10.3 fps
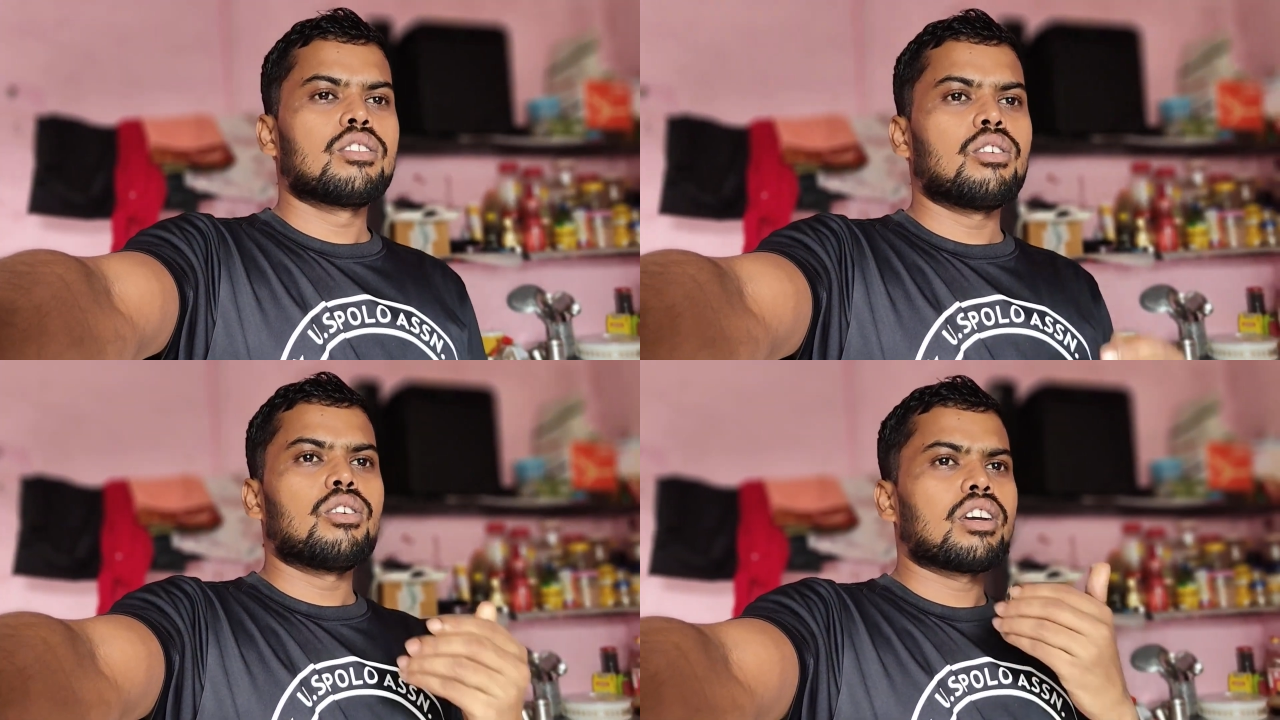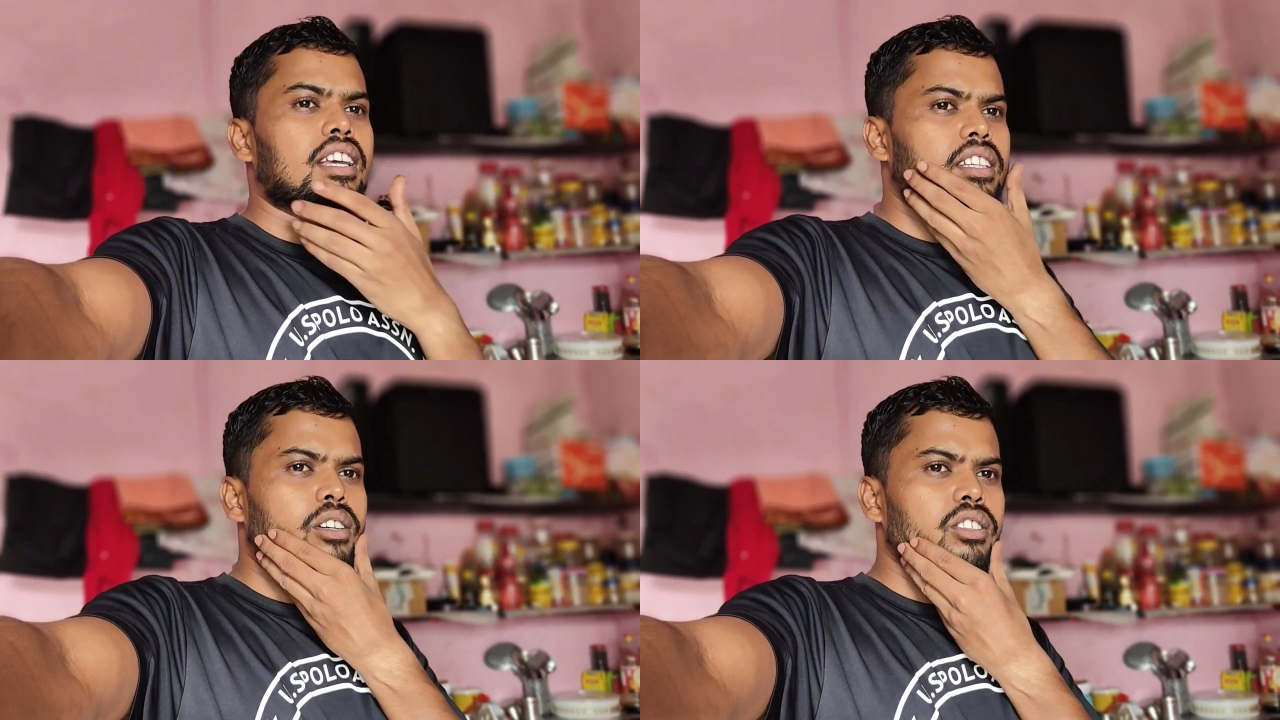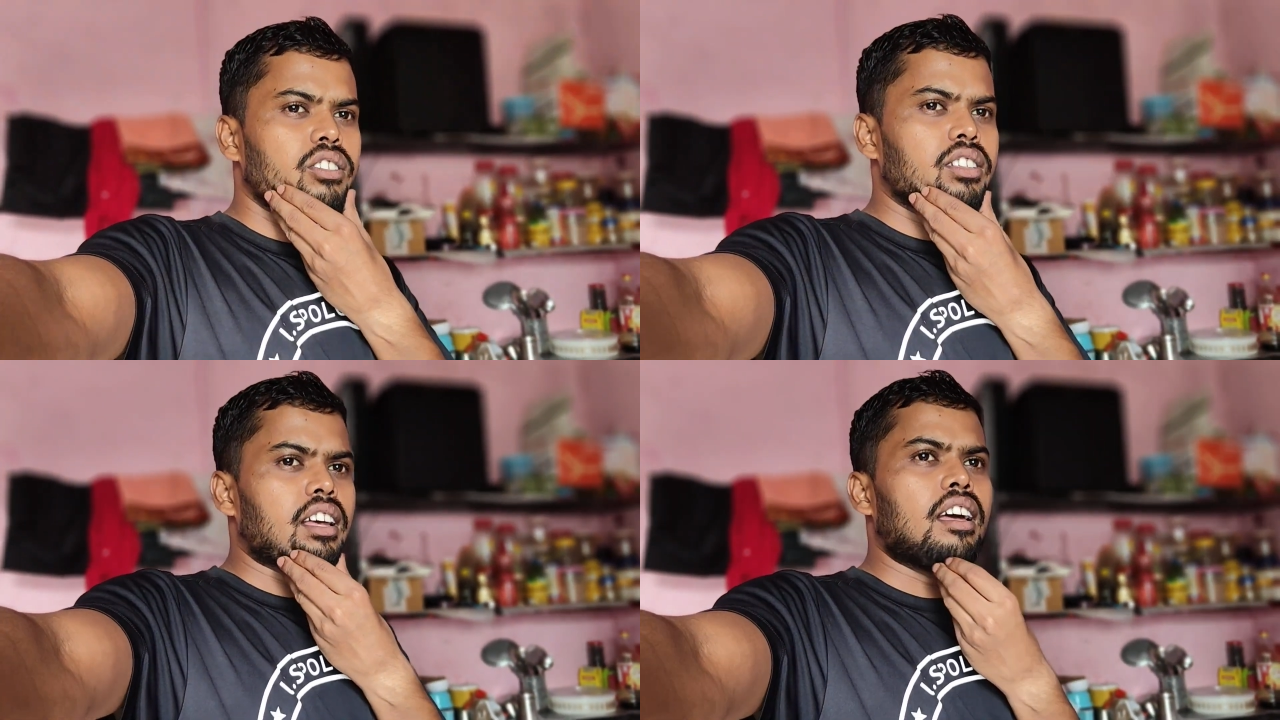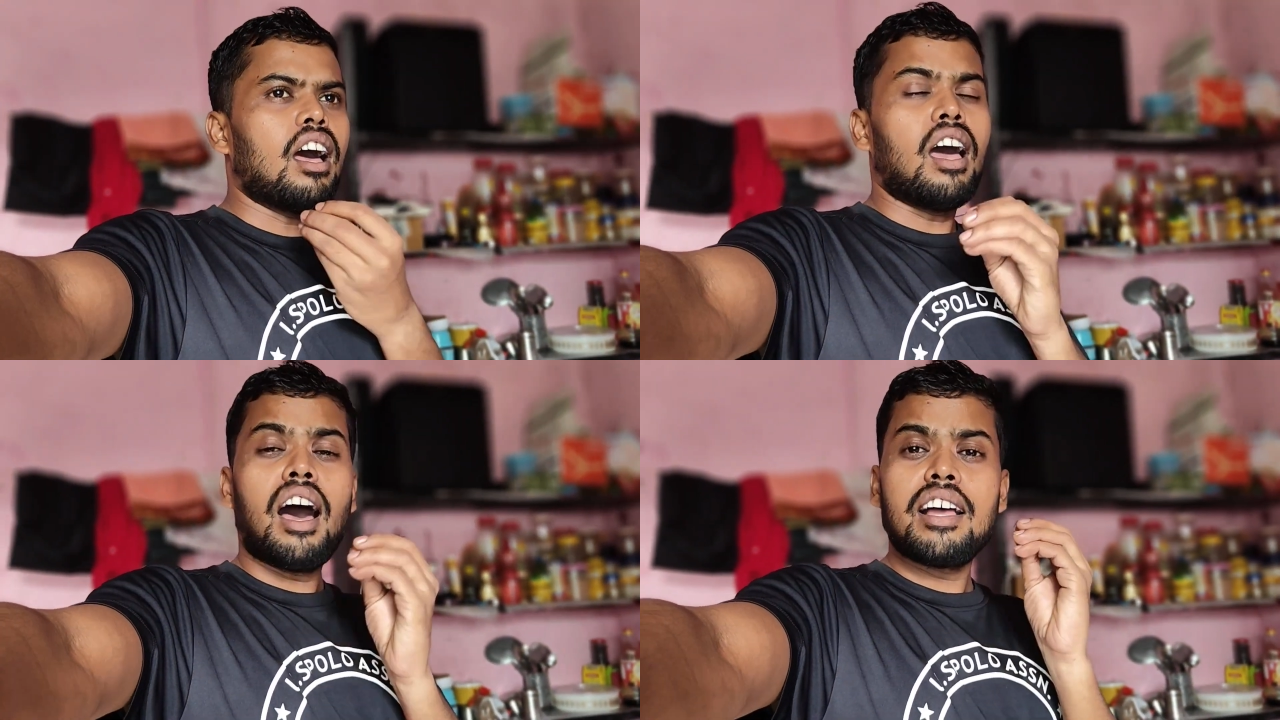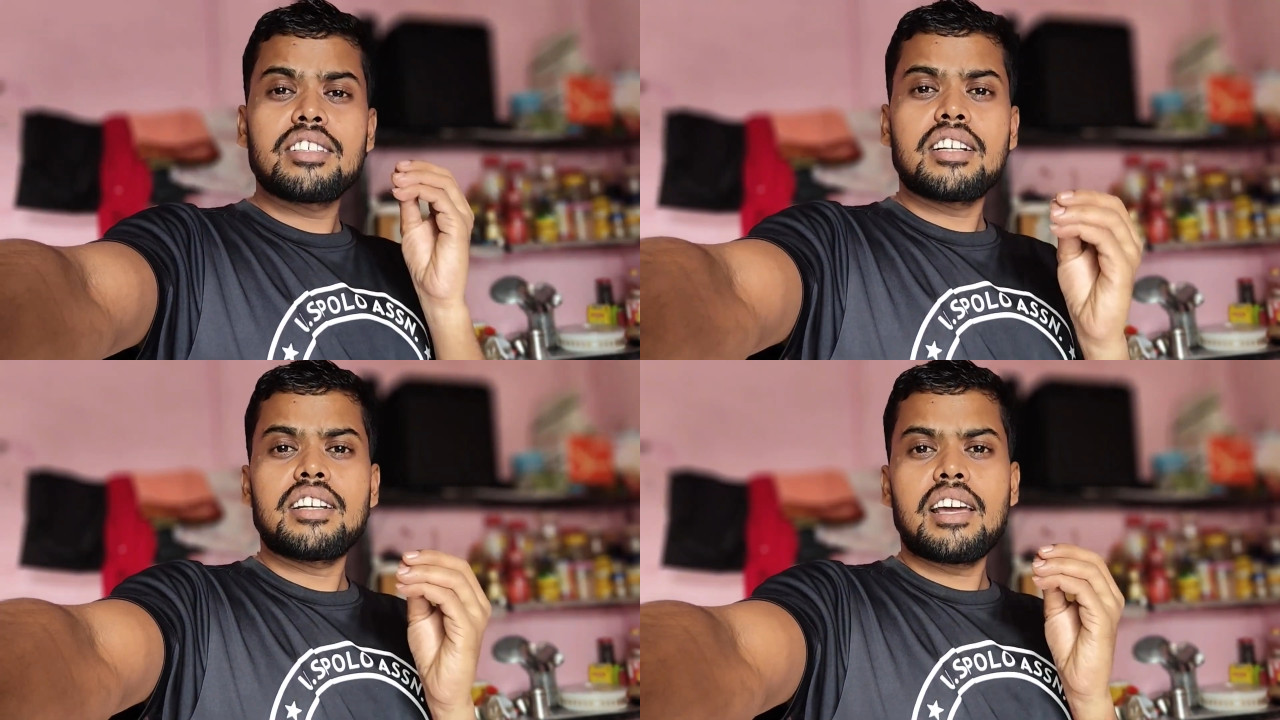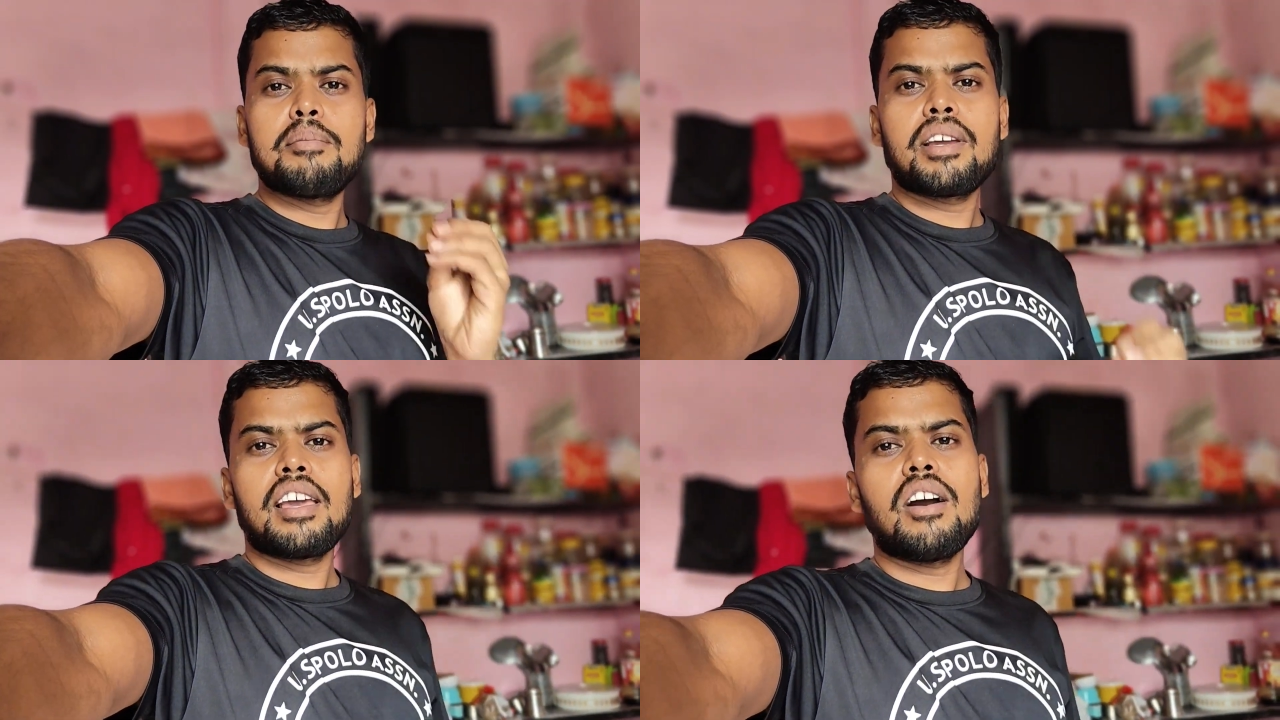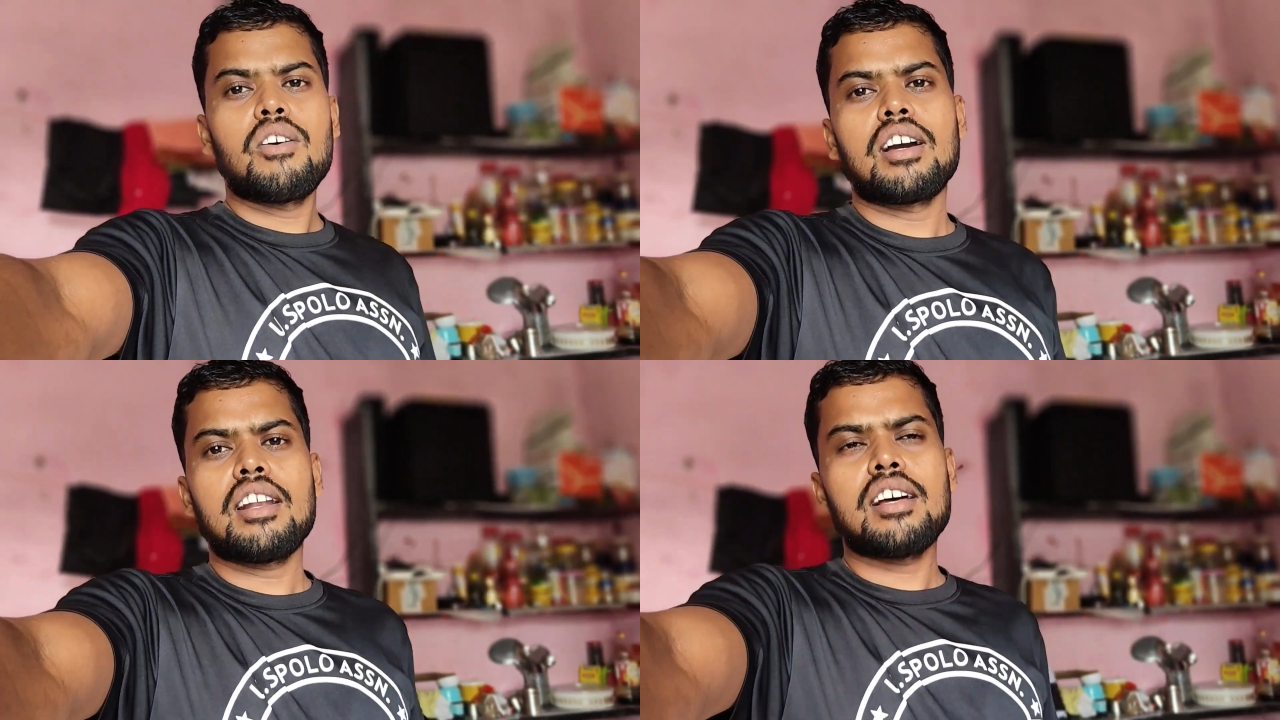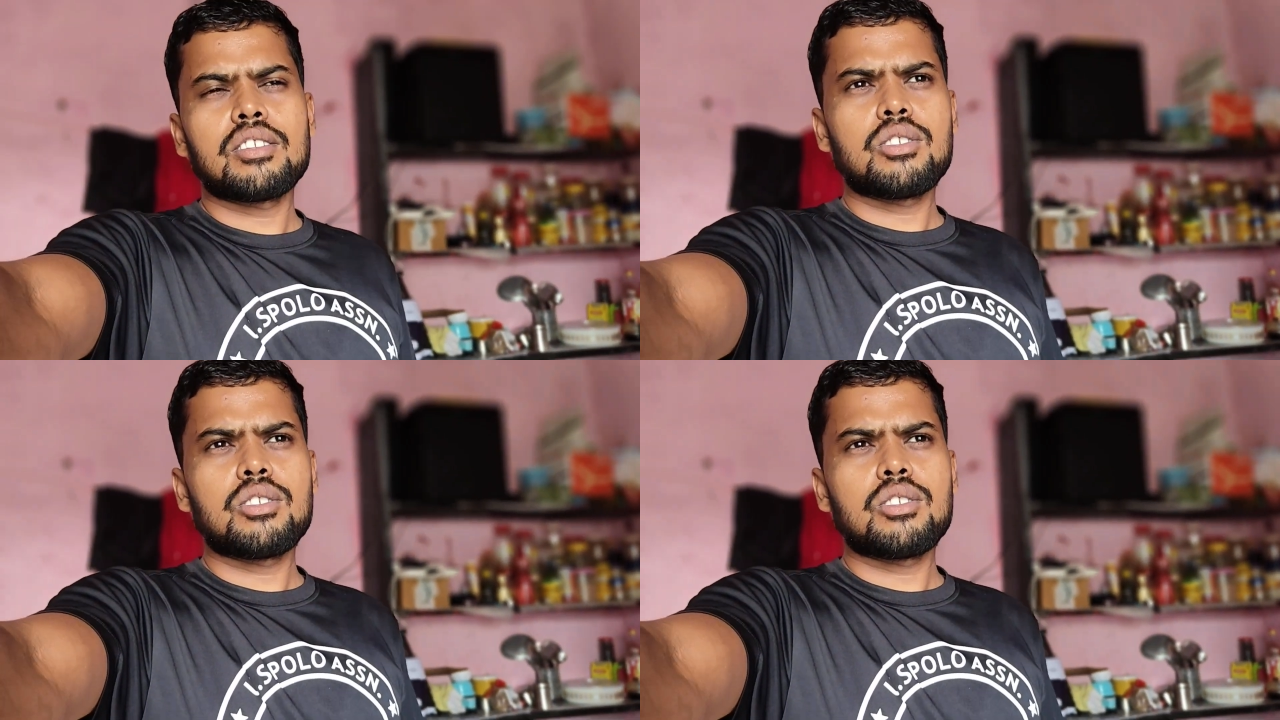तो कैसे हो सकता है आज का टाइम में क्या होगा ना